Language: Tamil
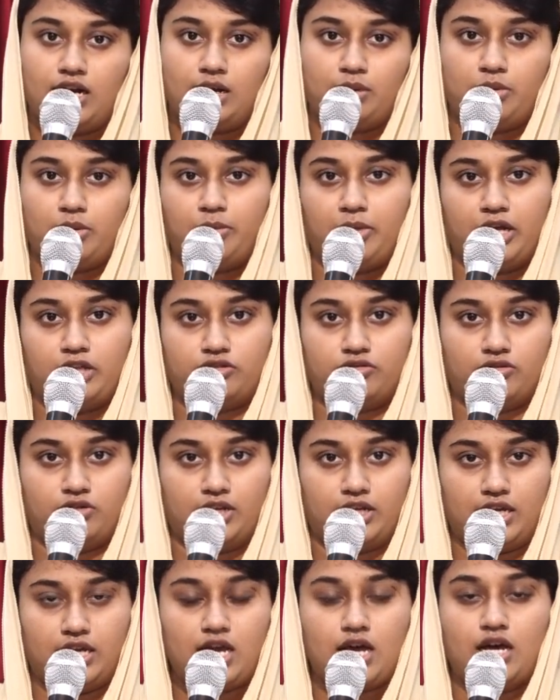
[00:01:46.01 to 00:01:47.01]
நம்ம பார்த்தோம்
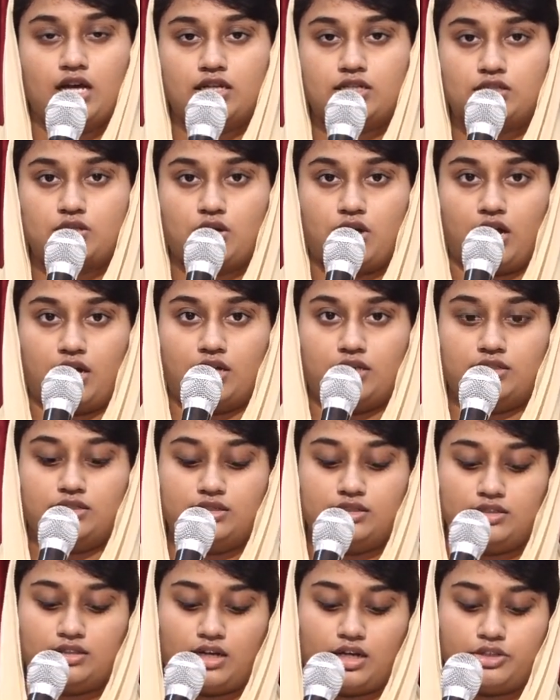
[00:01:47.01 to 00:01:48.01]
இல்லையா ஸோ
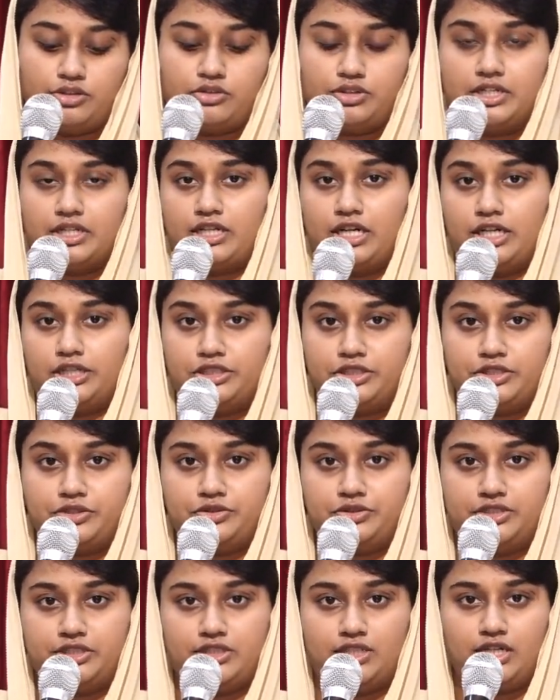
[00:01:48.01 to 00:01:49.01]
அது அதோடைய
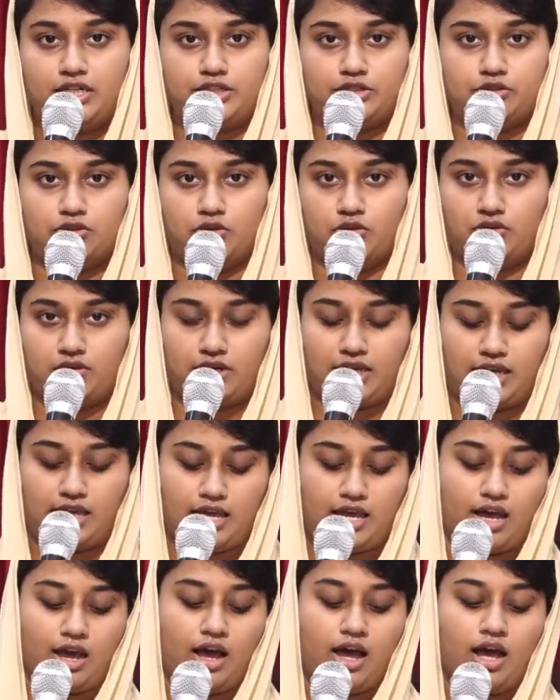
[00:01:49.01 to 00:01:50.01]
கண்டினியூட்டி தான் இதுவும்
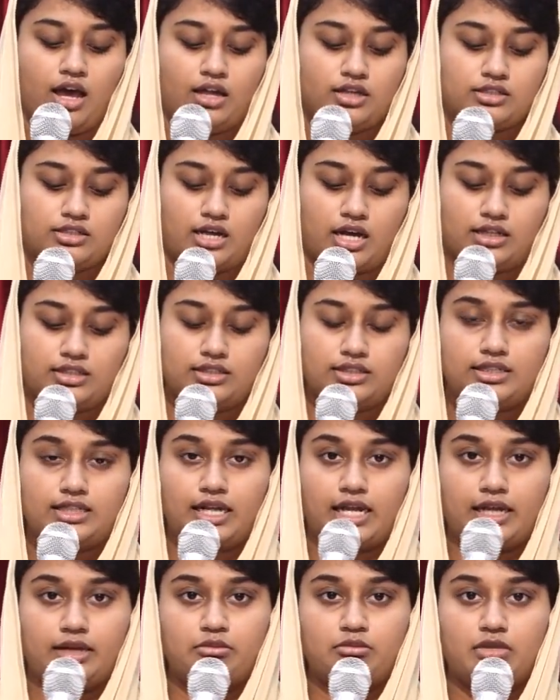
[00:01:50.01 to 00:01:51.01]
ஓகேயா ஸோ அந்த
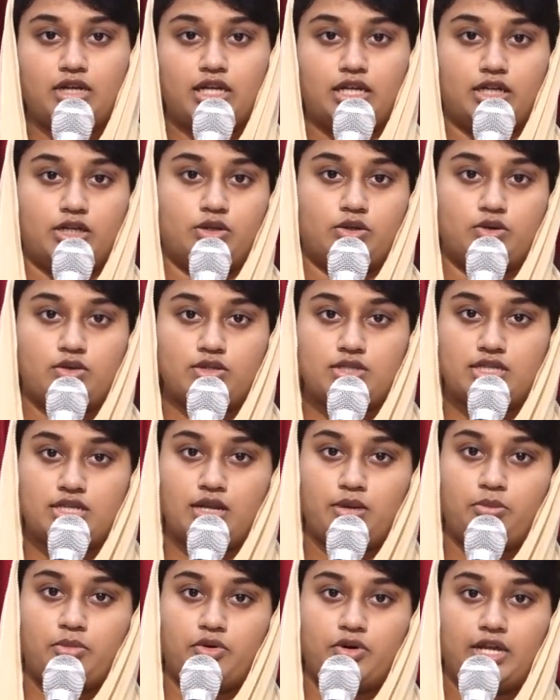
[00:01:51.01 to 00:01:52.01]
டைமில்
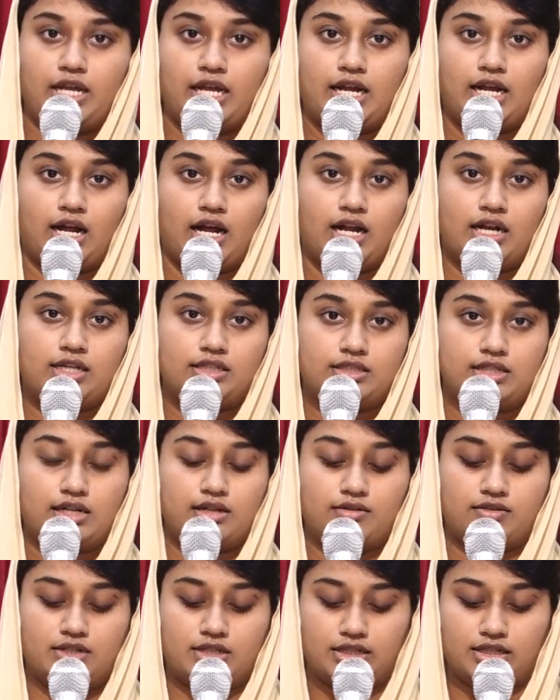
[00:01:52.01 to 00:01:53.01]
யோசேப்போடைய
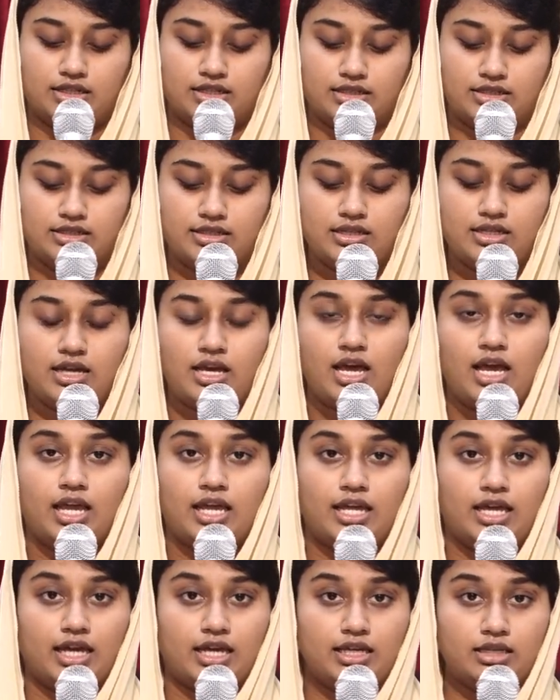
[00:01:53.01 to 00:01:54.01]
காலத்தில் வந்து
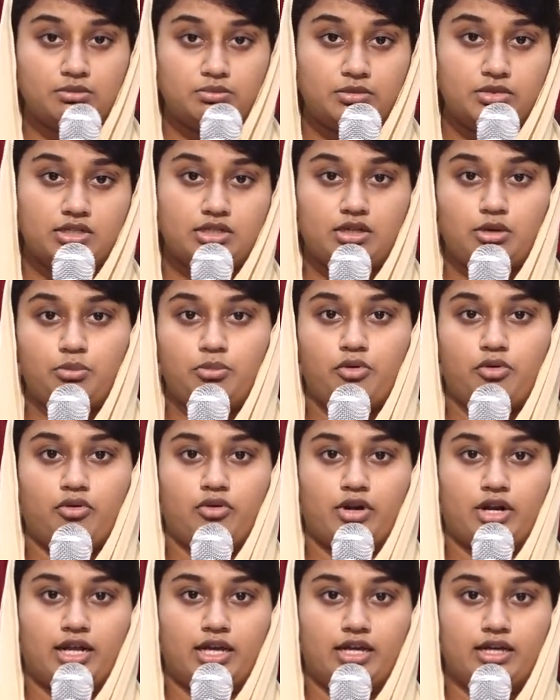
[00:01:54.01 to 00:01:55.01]
எகிப்துக்கு
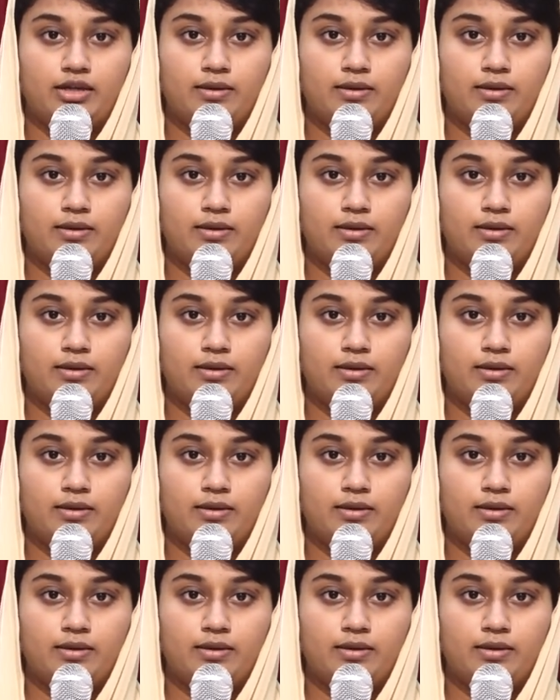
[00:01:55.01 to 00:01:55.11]
போன